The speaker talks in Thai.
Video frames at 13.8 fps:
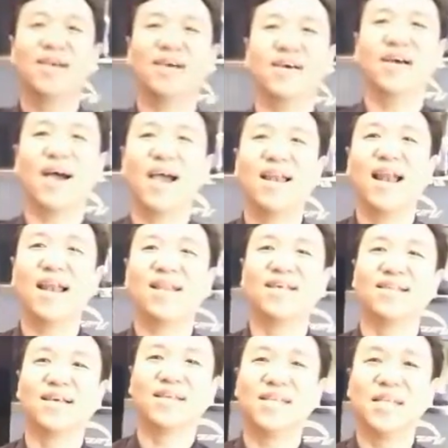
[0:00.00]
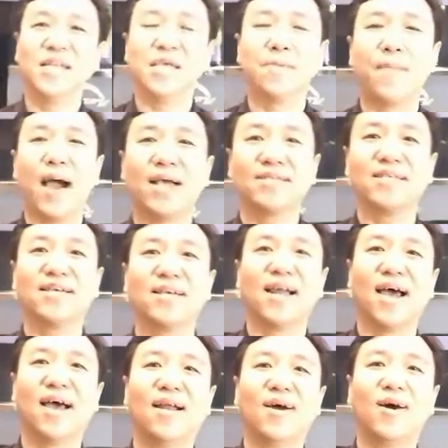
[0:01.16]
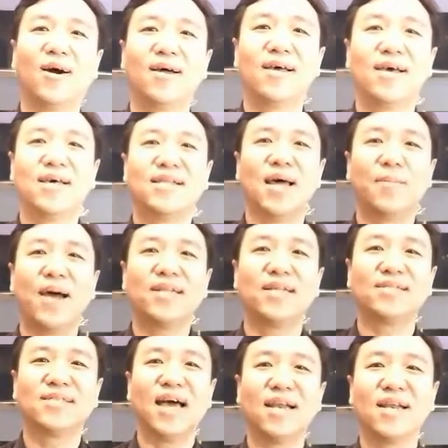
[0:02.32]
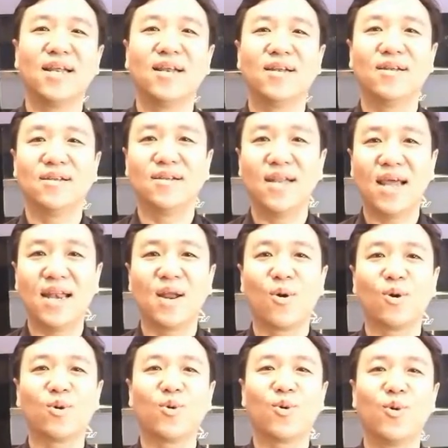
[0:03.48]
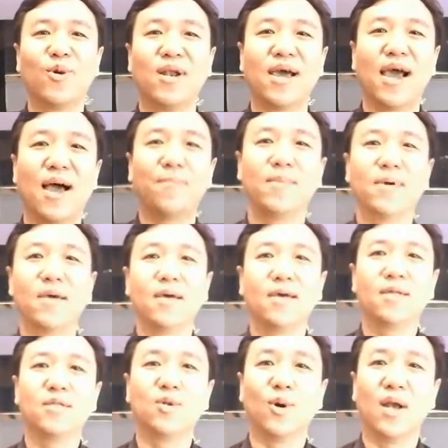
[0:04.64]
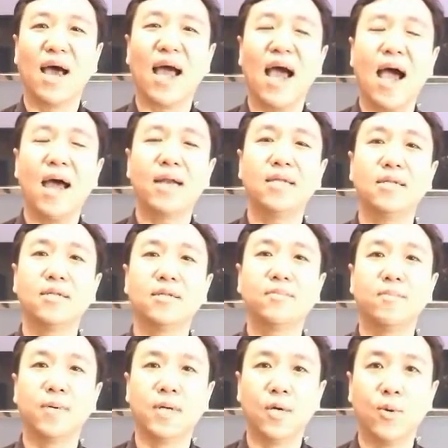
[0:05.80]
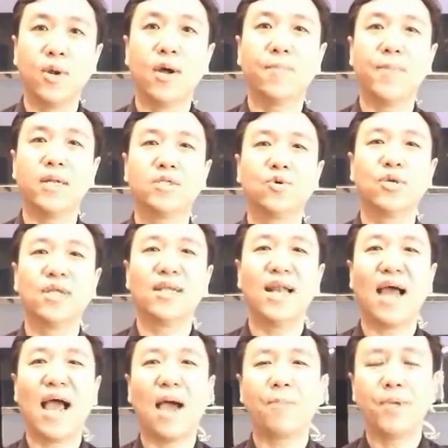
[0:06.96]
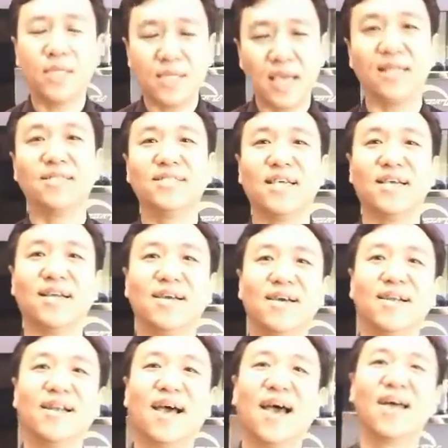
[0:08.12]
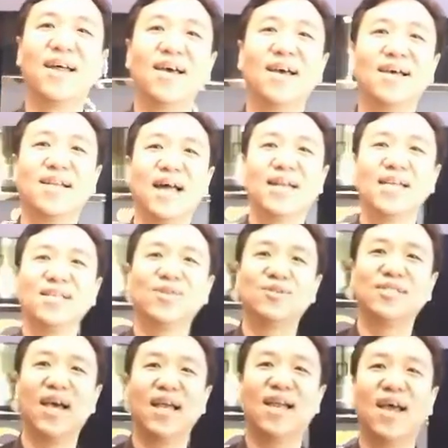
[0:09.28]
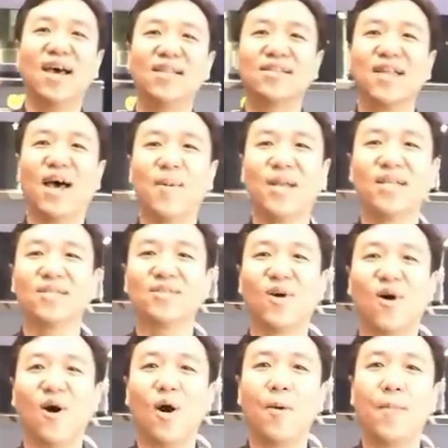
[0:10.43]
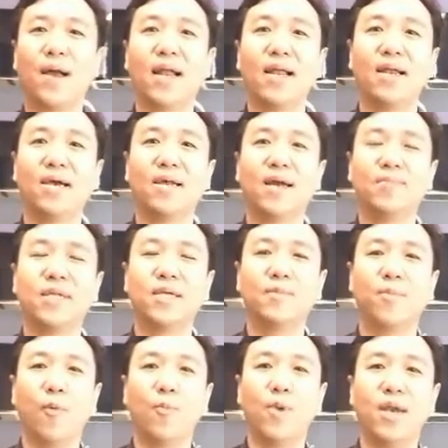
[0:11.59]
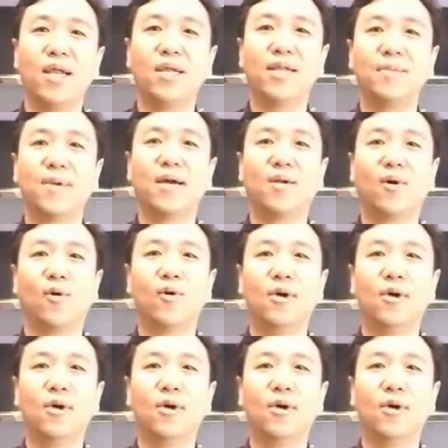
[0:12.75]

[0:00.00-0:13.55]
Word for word: เนี่ยให้รายละเอียดเสียงที่ดีมากจริงๆนะฮะแล้วก็สามารถติดตั้งในได้ในรถทุกรุ่นนะครับ ส่วนราคานี่ถือว่าเป็นชุดที่ราคาพิเศษจริงนะฮะท่านที่สนใจนะฮะสามารถติดต่อเข้ามาได้เลยนะที่ผมวิลลี่ที่เบอร์โทร